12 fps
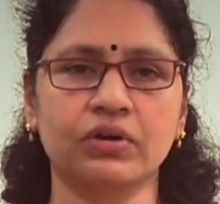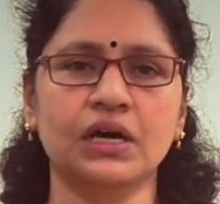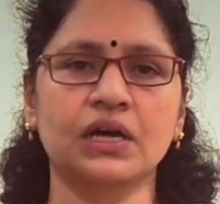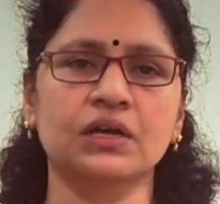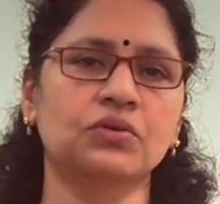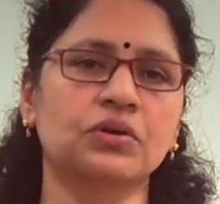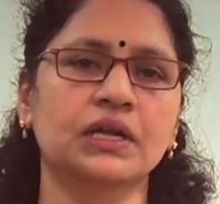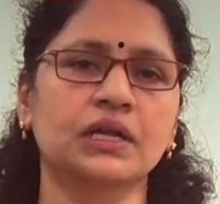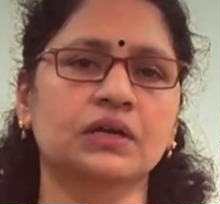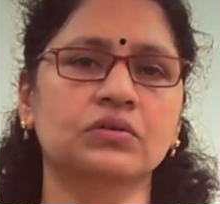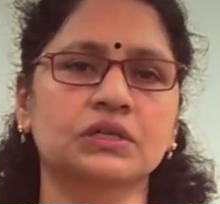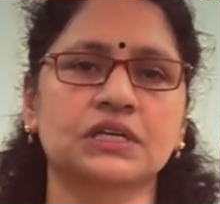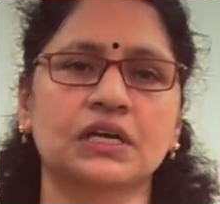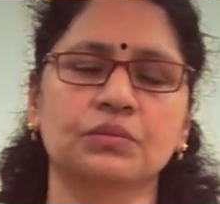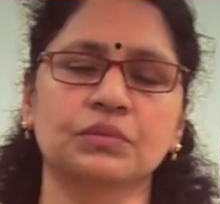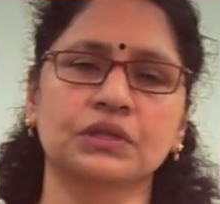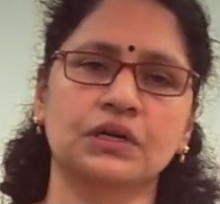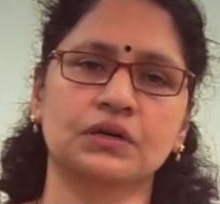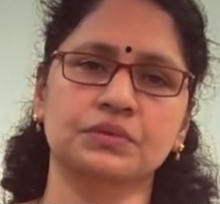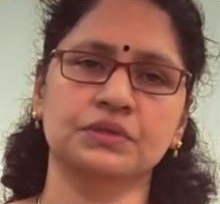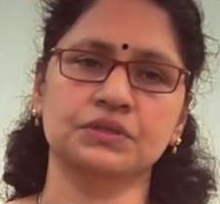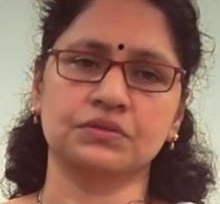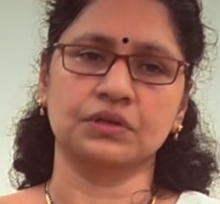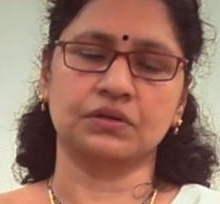అవగాహన కూడా లేకుండా చాలామంది
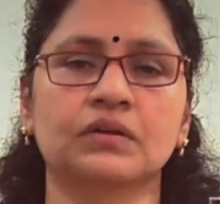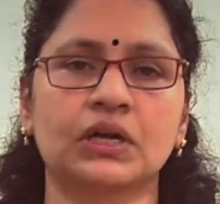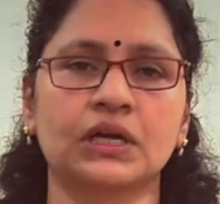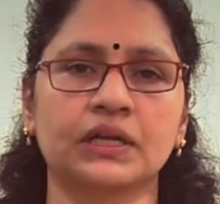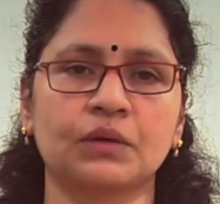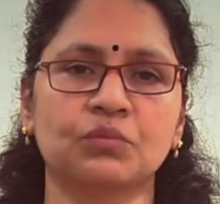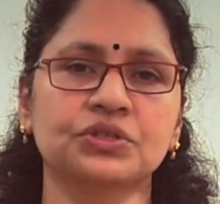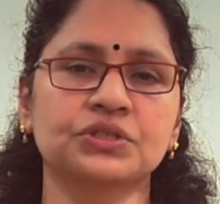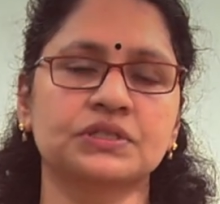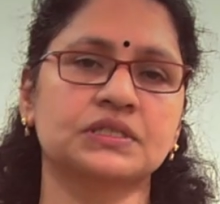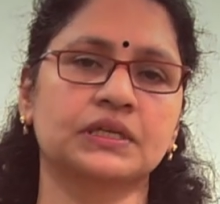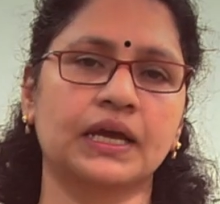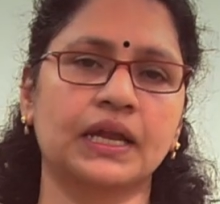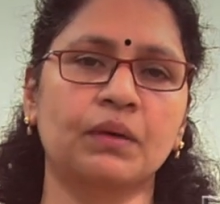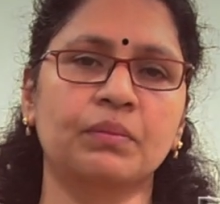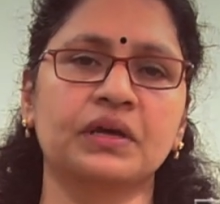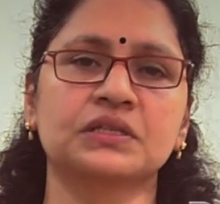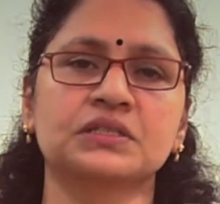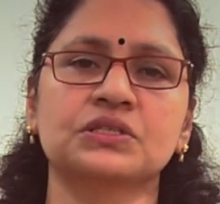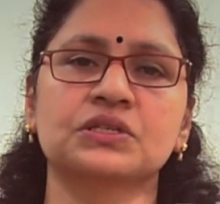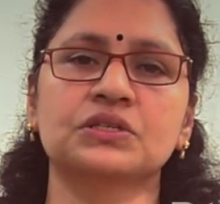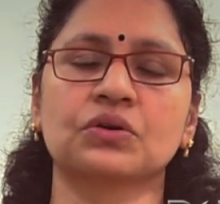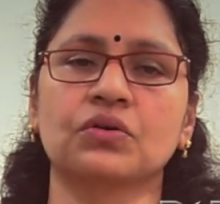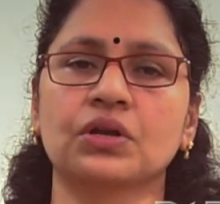గడిపేస్తున్నారు వాళ్ళని ఎమోషన్స్ని ఎలా బ్యాలెన్స్
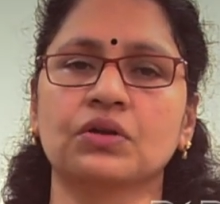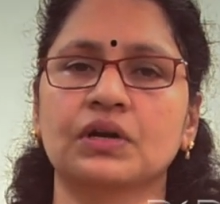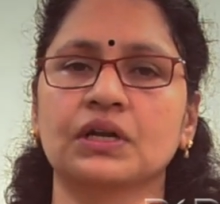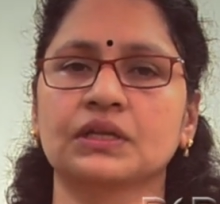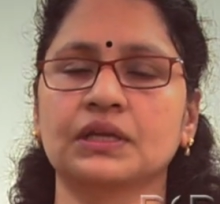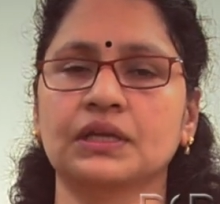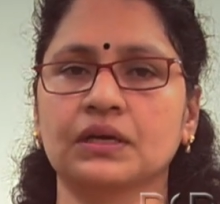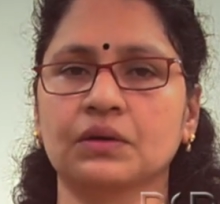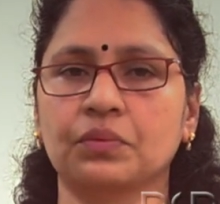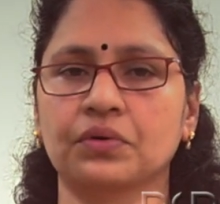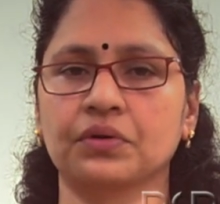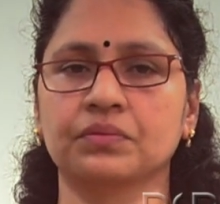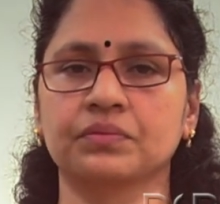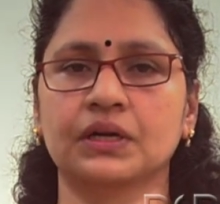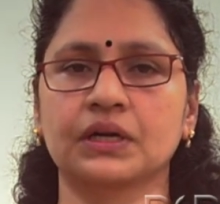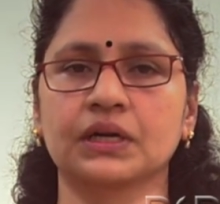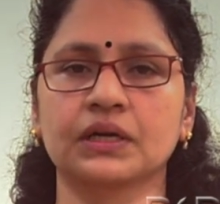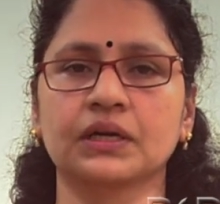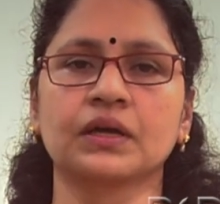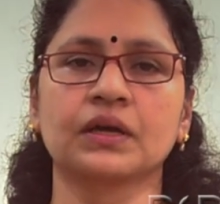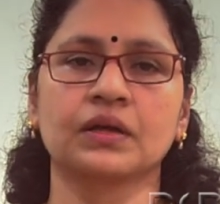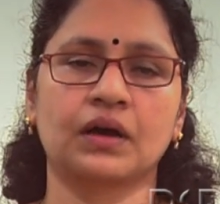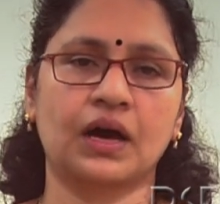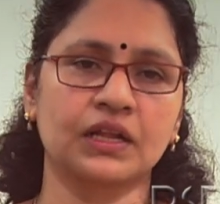చేసుకోవాలో వాళ్ళకి తెలియకపోవటం అంటే
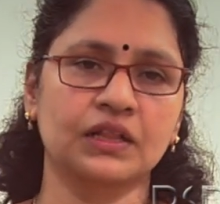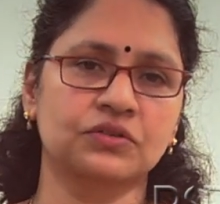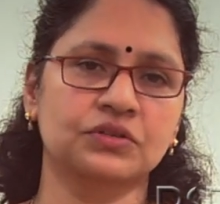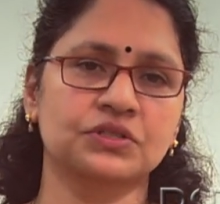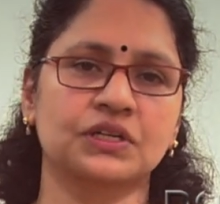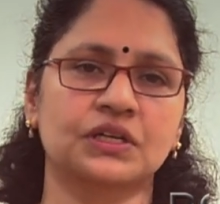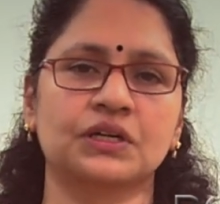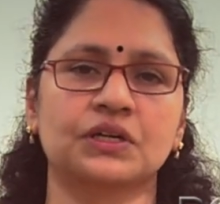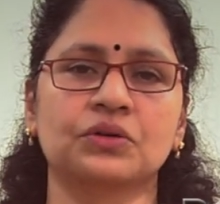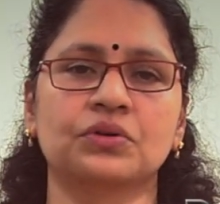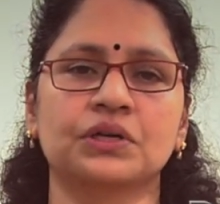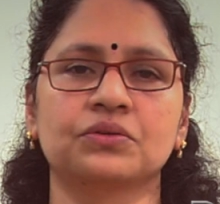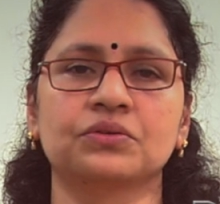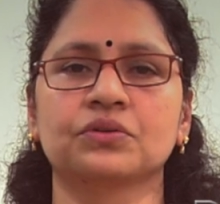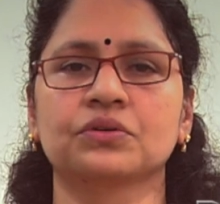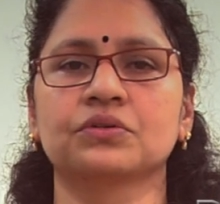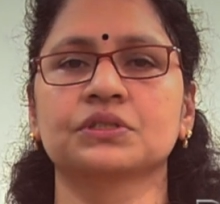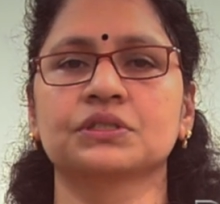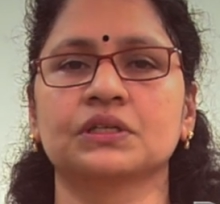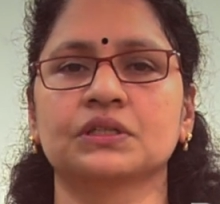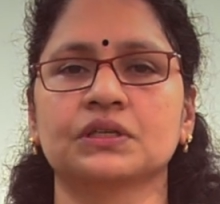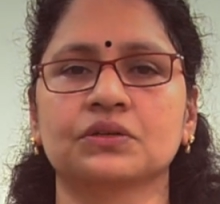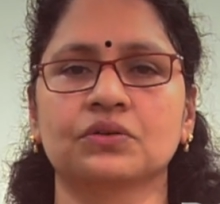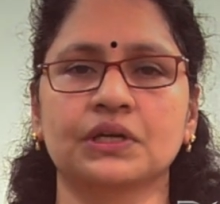ఆనందం వచ్చినా తట్టుకోలేరు దుఃఖం వచ్చినా
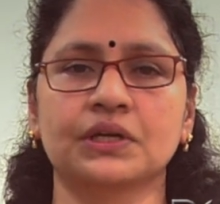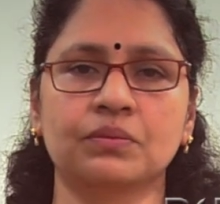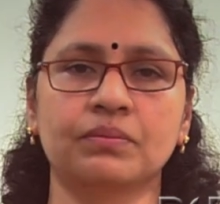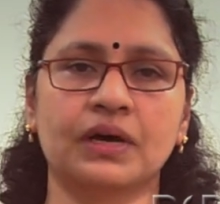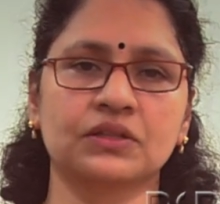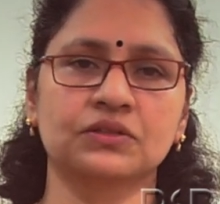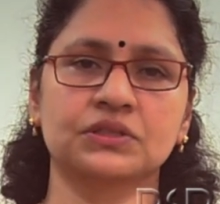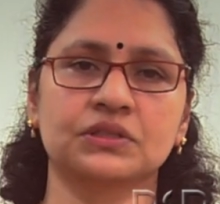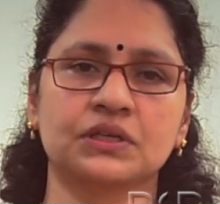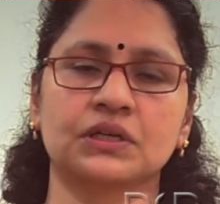తట్టుకోలేరు బాధ వచ్చినా